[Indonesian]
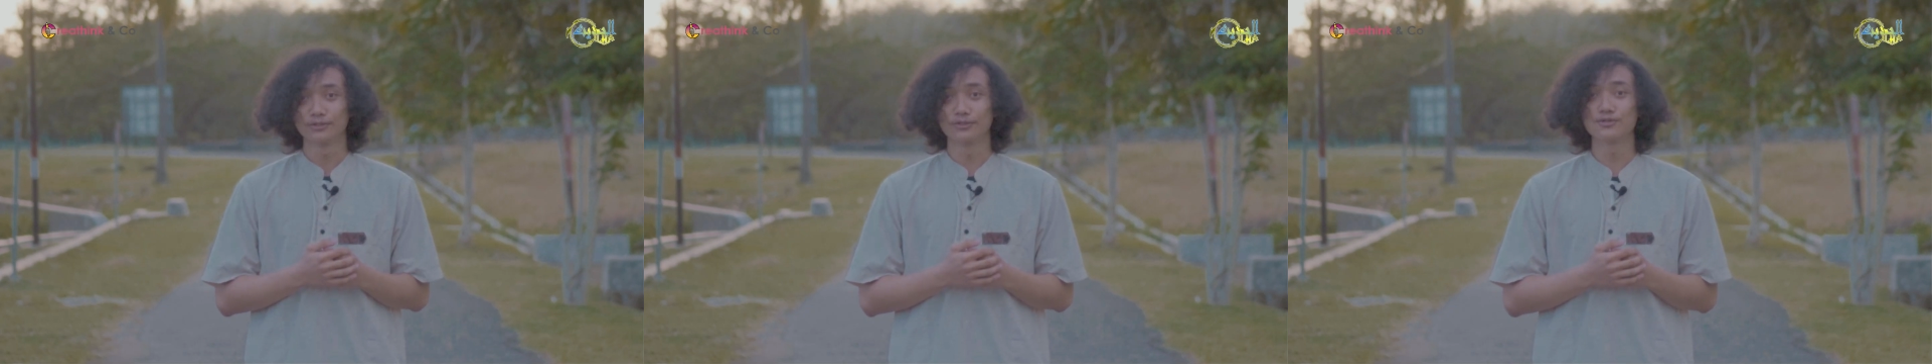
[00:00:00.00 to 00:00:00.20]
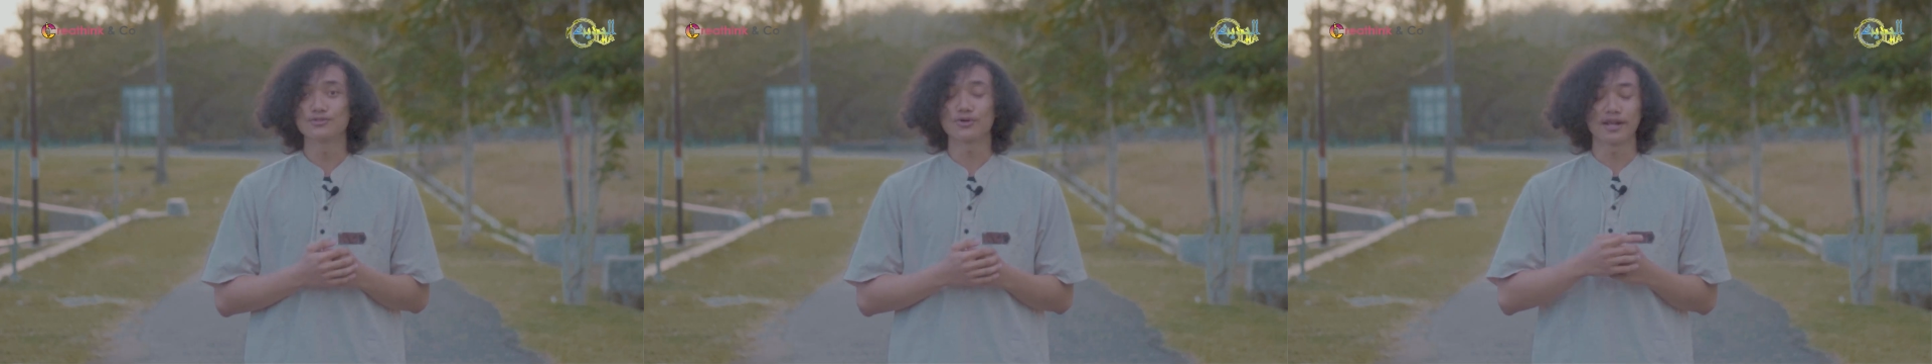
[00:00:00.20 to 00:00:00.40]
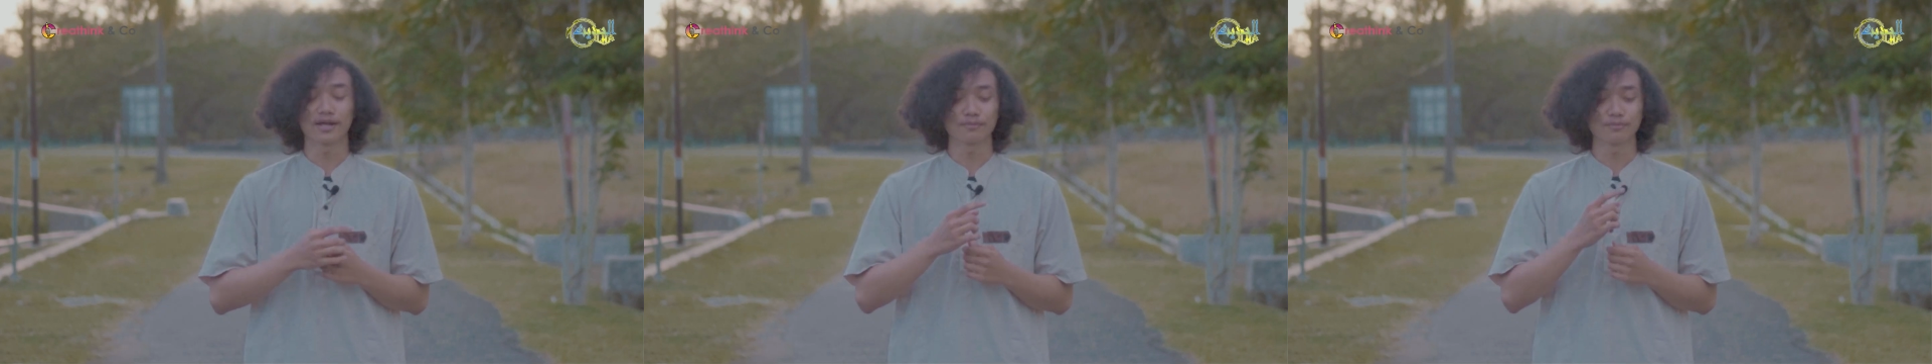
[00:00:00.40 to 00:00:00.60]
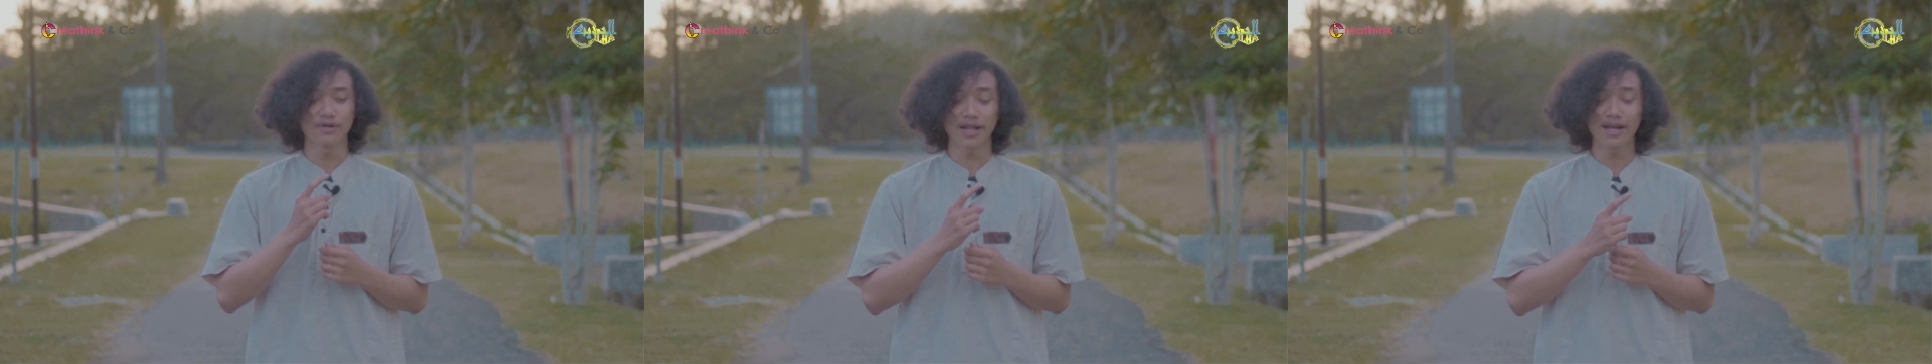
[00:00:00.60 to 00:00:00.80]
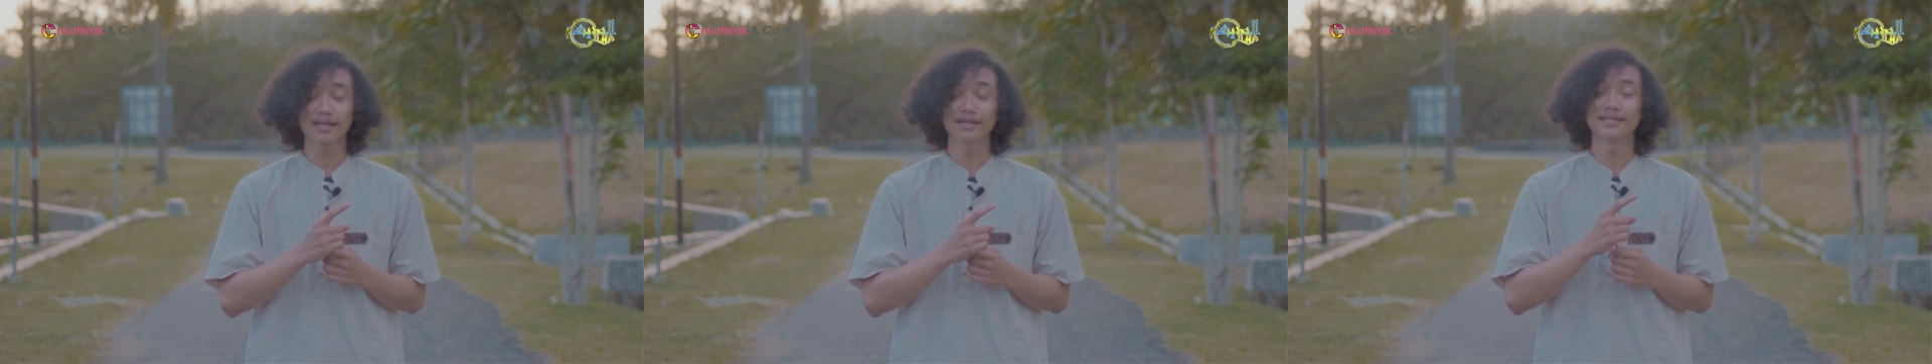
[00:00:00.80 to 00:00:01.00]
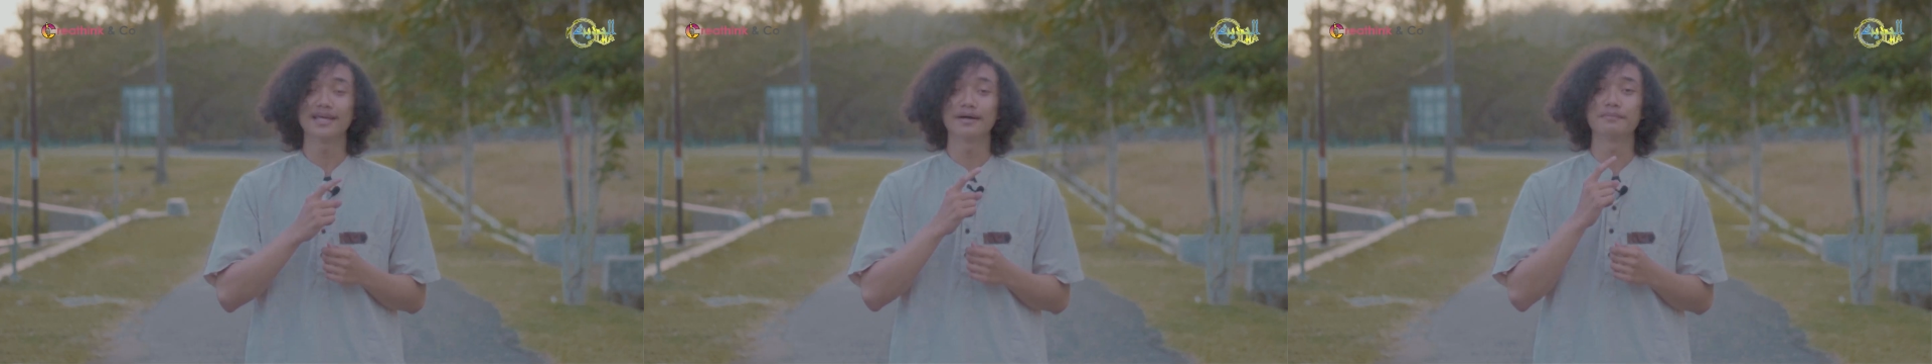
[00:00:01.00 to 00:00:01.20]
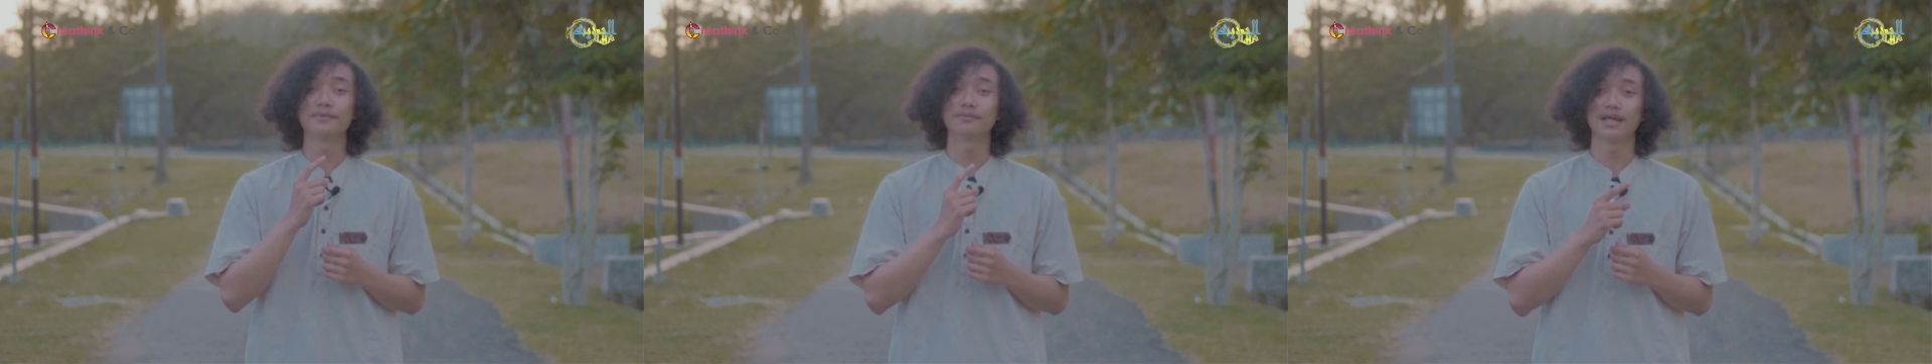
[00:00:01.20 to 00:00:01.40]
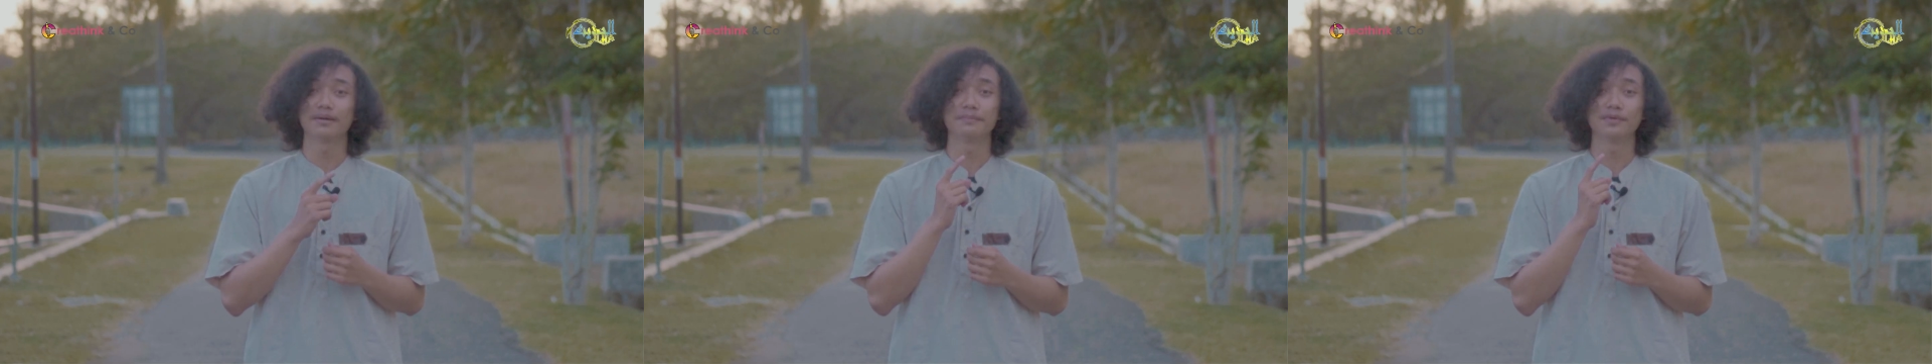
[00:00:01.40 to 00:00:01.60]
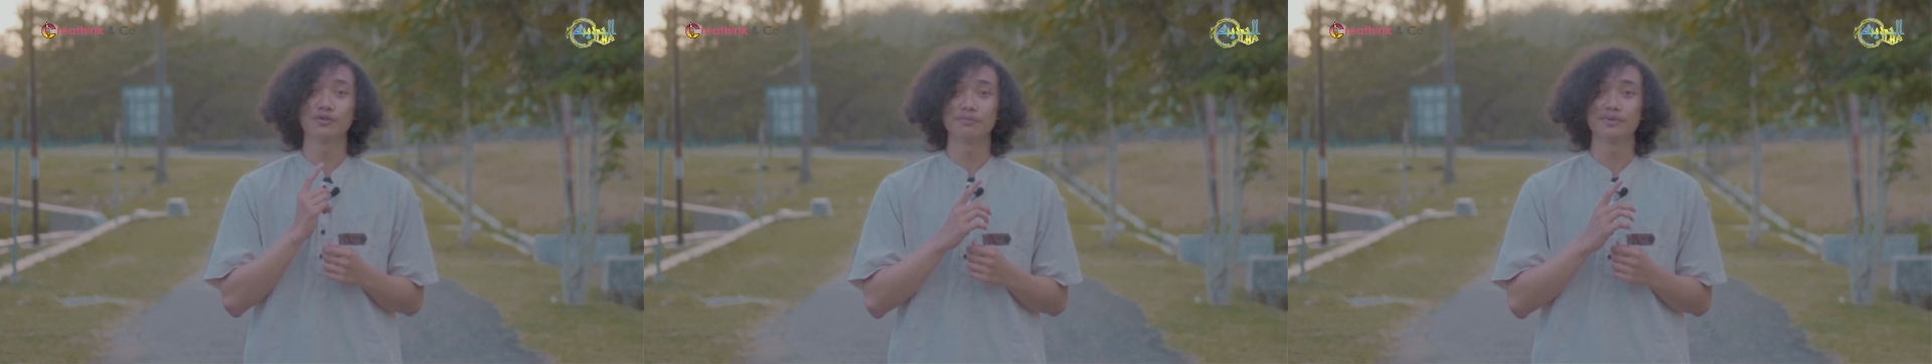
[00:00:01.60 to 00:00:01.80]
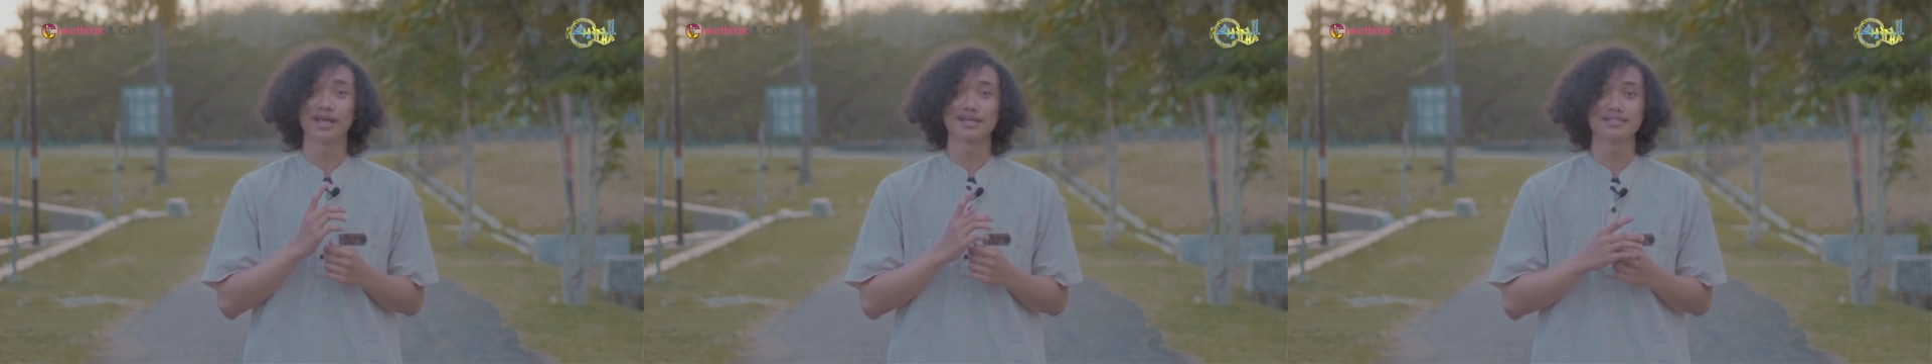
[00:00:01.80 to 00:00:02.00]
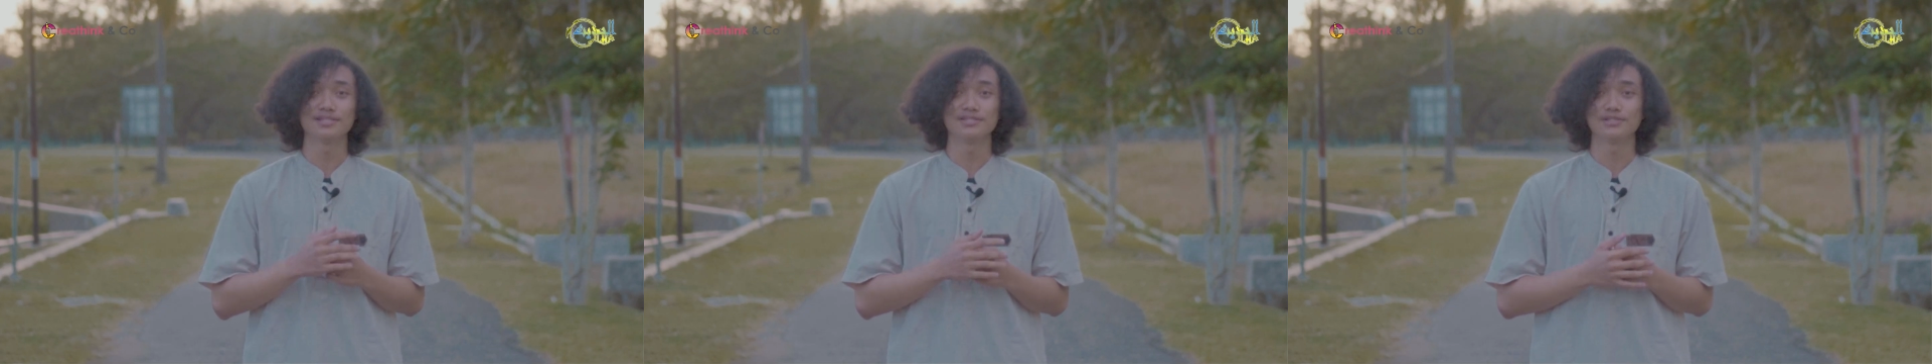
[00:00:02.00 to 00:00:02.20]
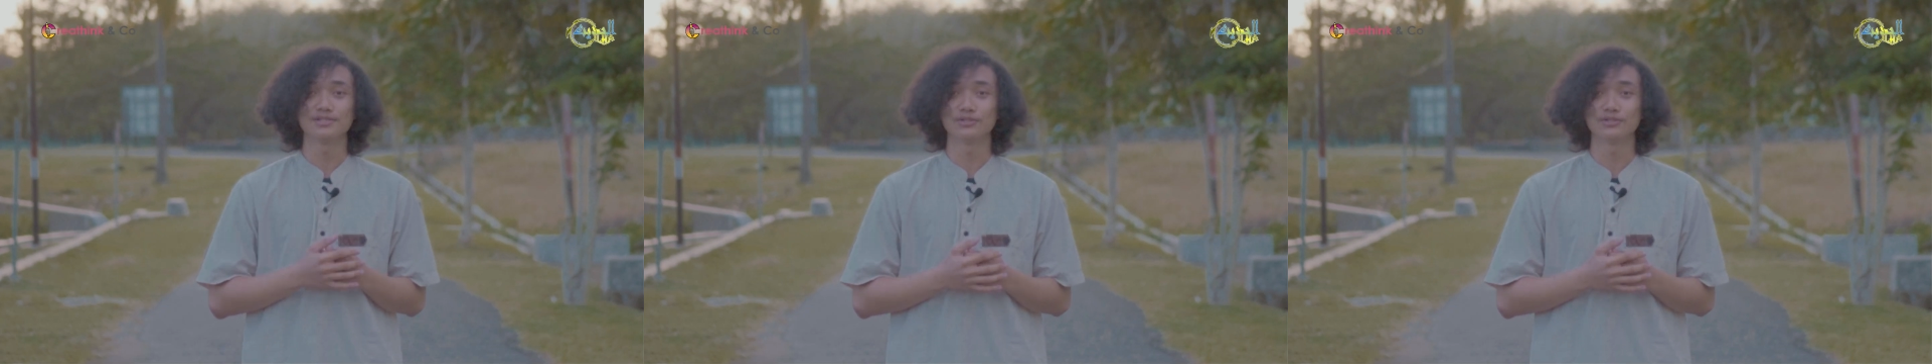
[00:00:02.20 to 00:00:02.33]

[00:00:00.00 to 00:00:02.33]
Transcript: justru anak muda lah yang yang mendominasi